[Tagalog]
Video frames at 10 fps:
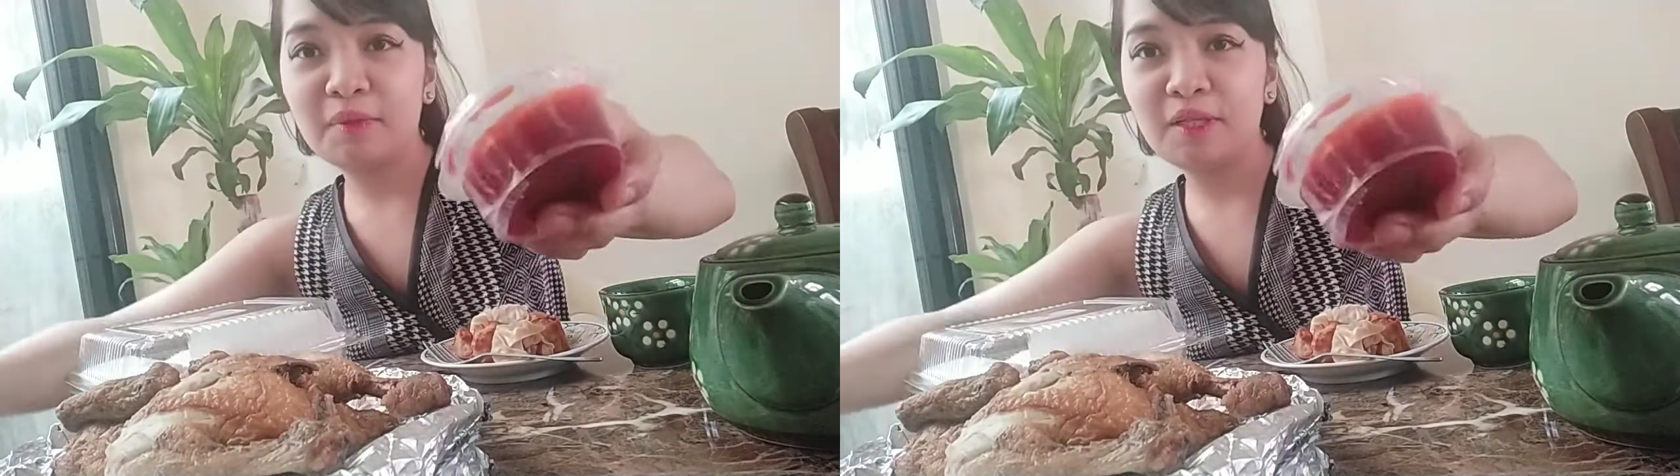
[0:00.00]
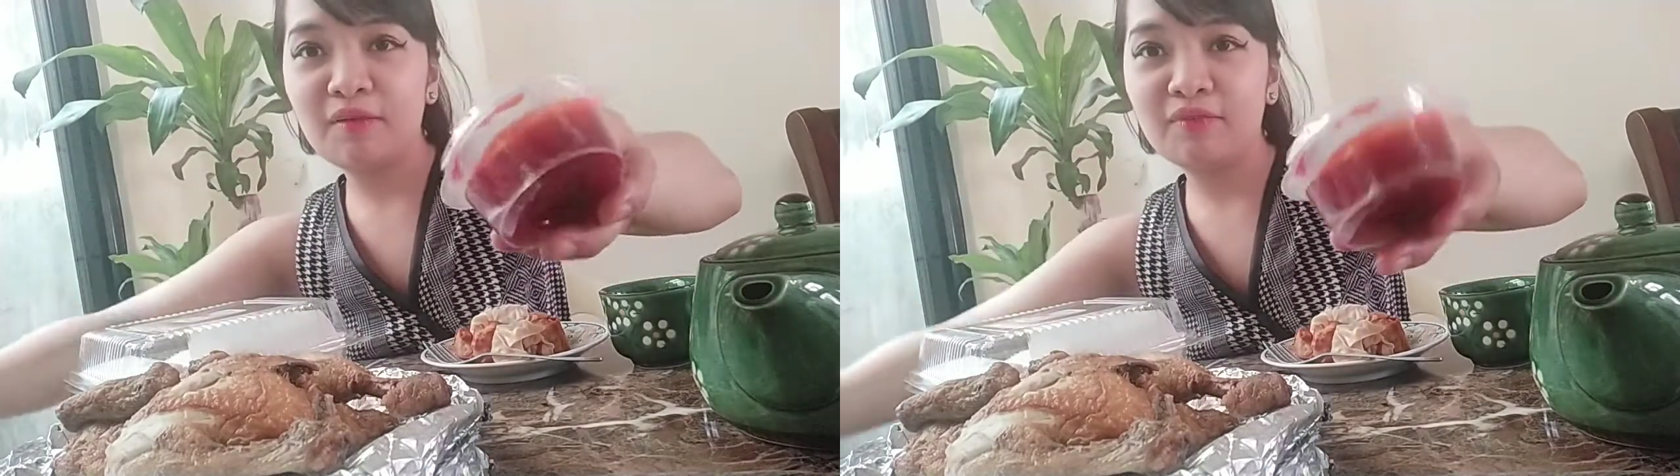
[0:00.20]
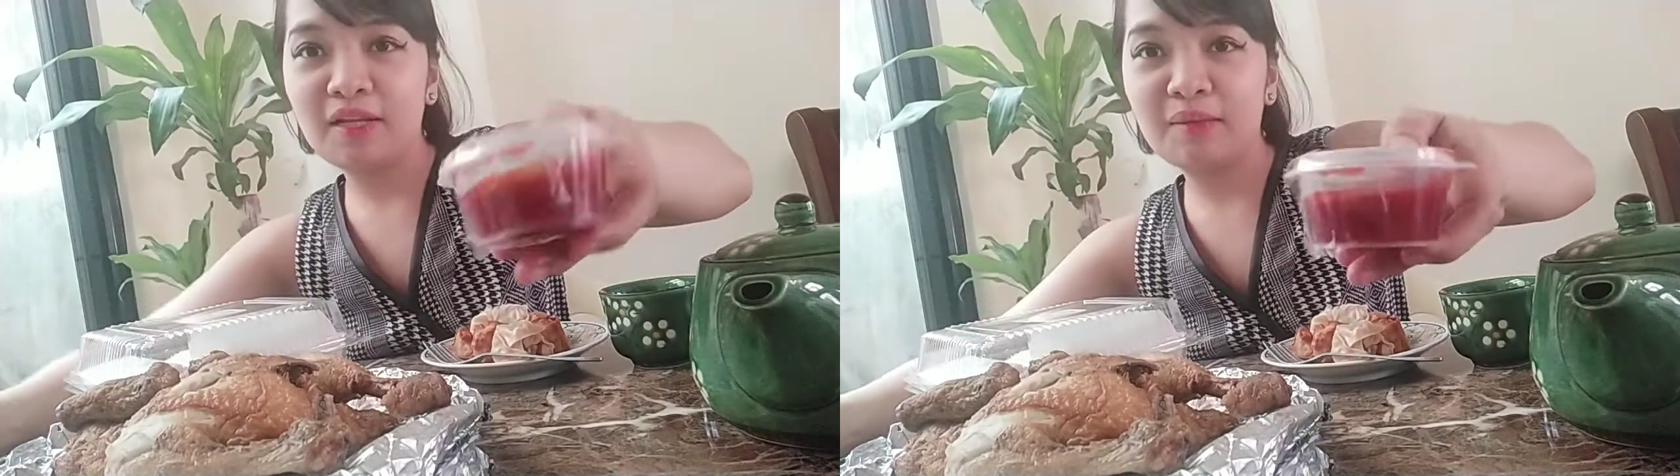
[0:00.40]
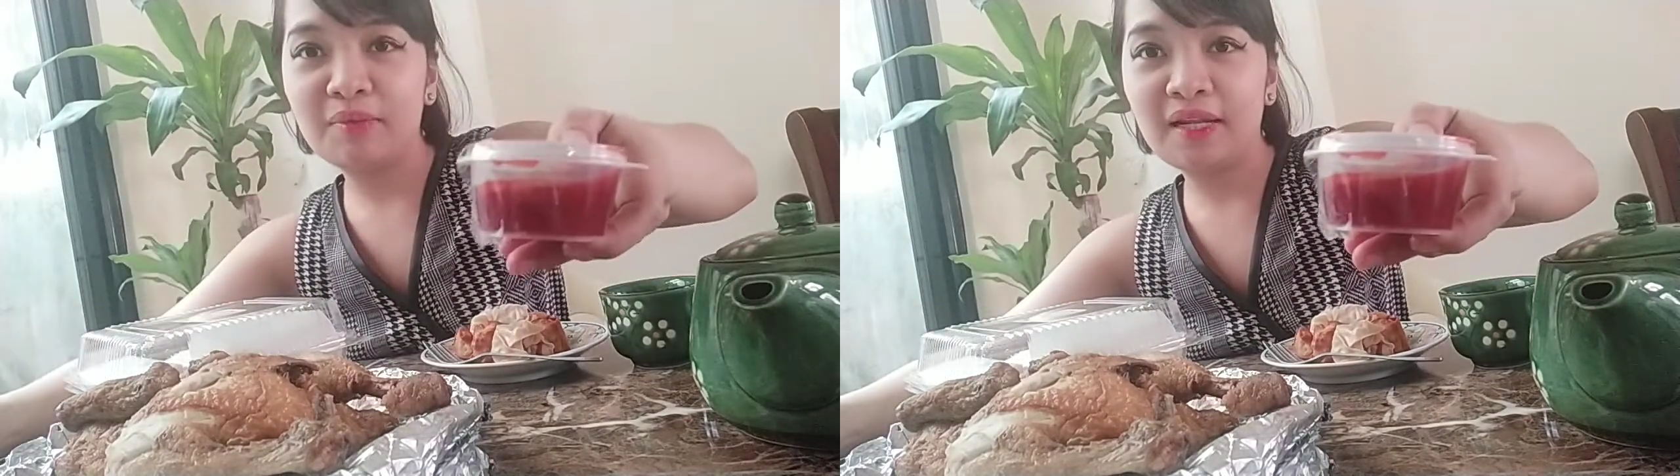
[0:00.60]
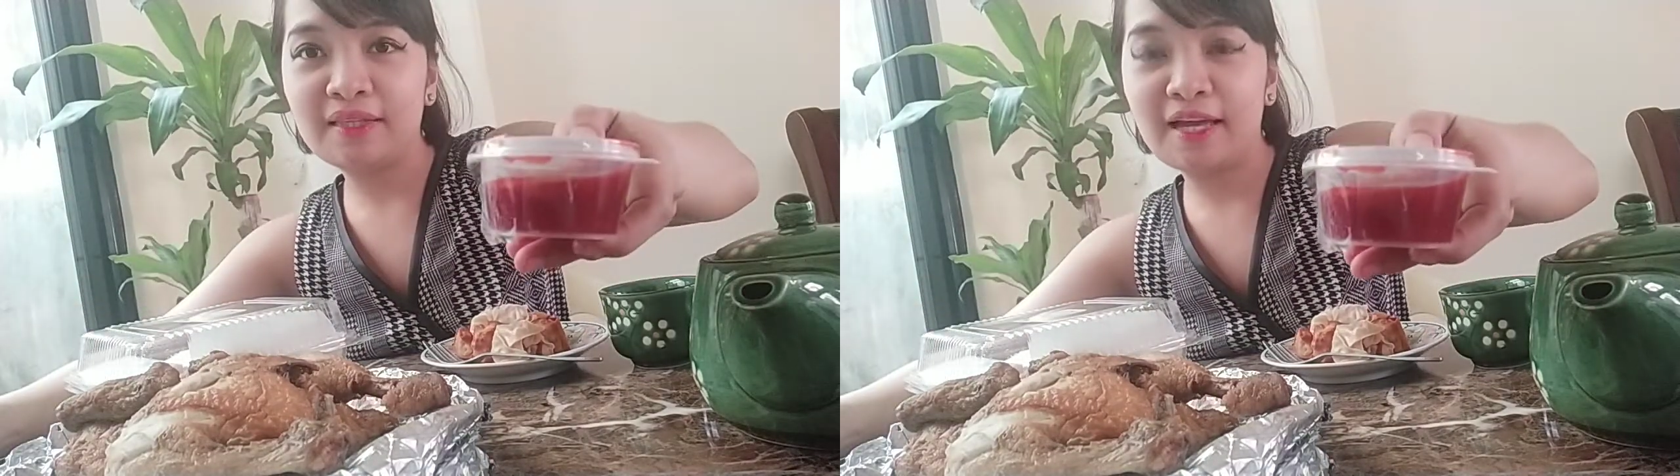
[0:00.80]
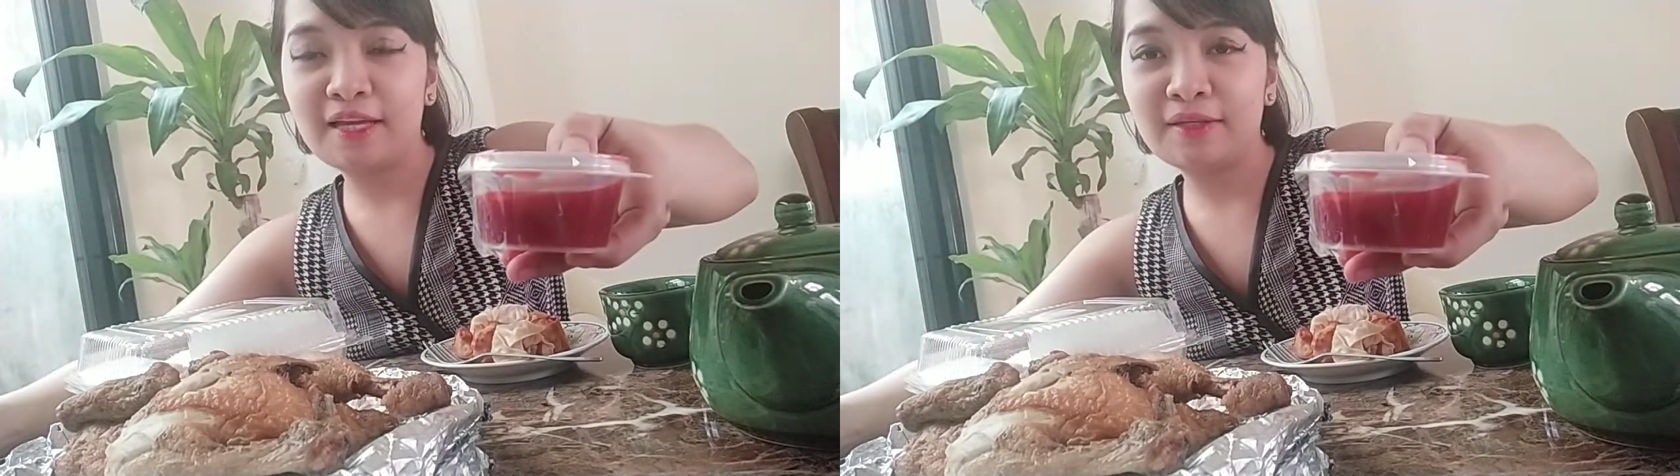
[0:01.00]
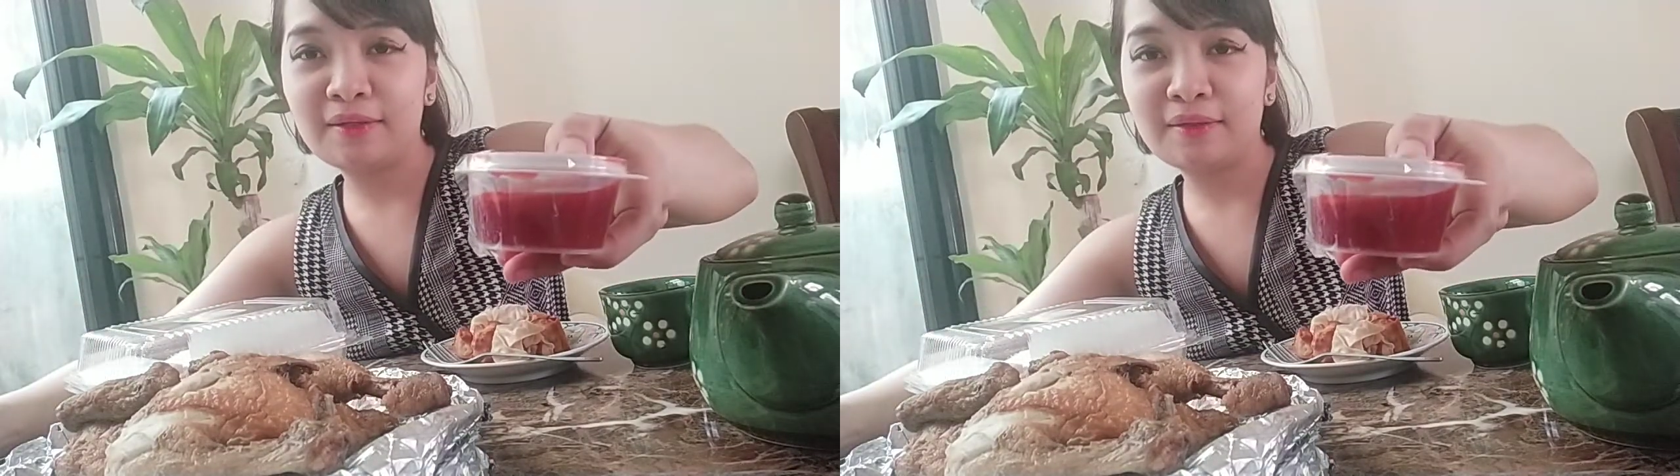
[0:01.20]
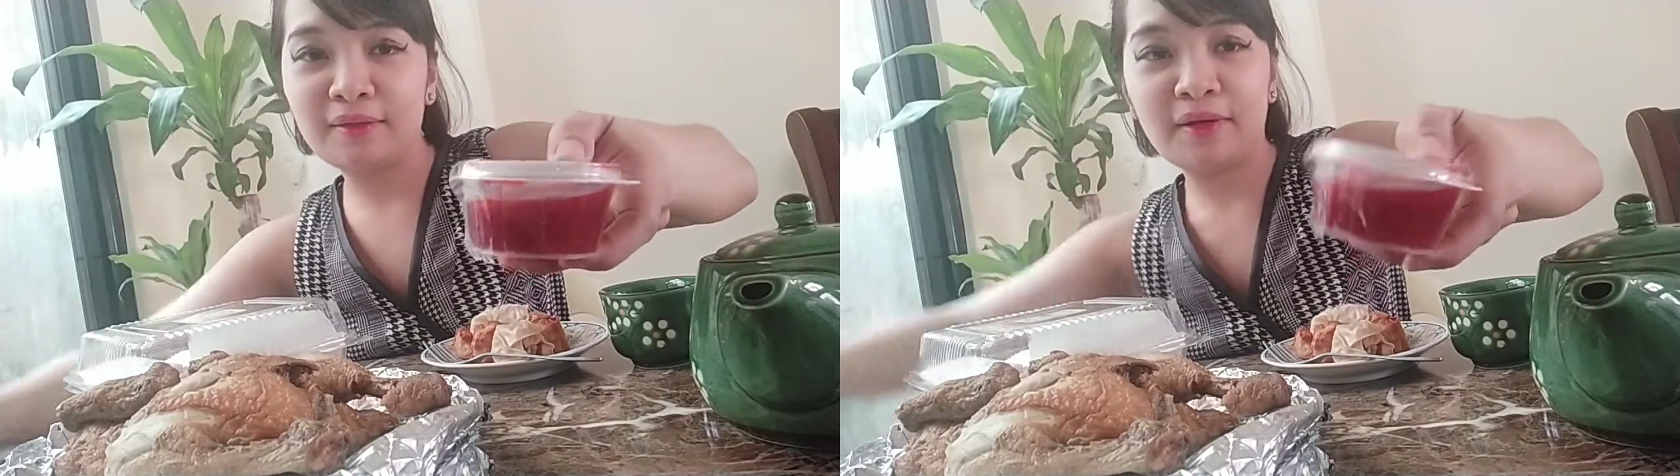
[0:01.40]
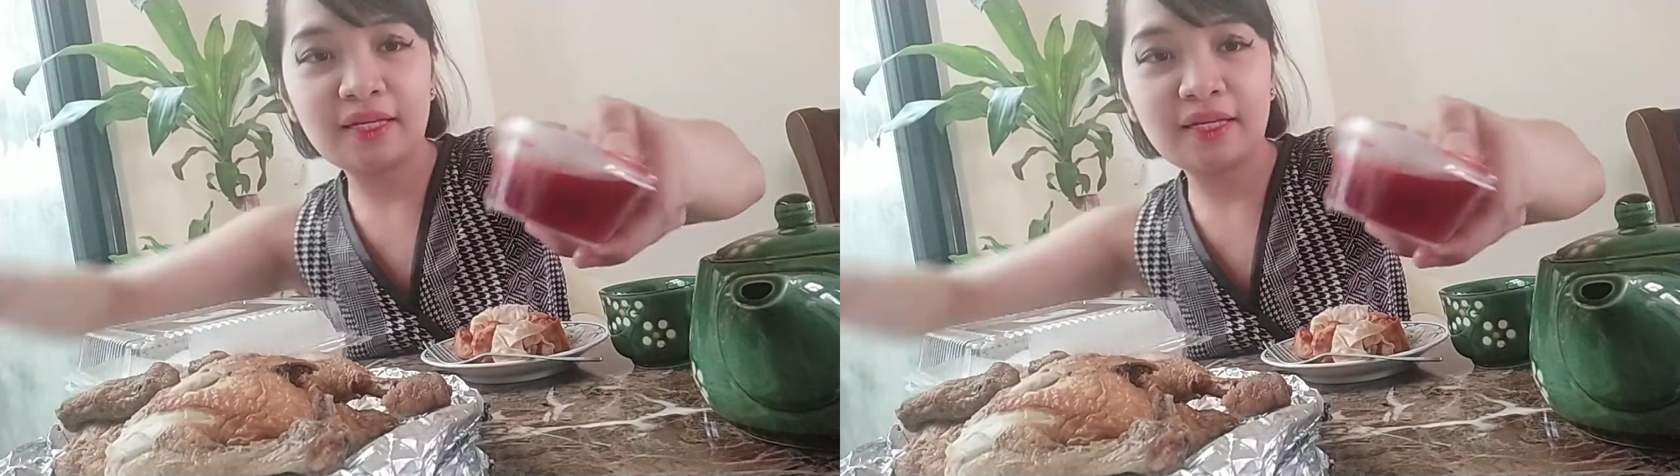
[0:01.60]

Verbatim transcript: Oh, love na love nila tayo. Oh.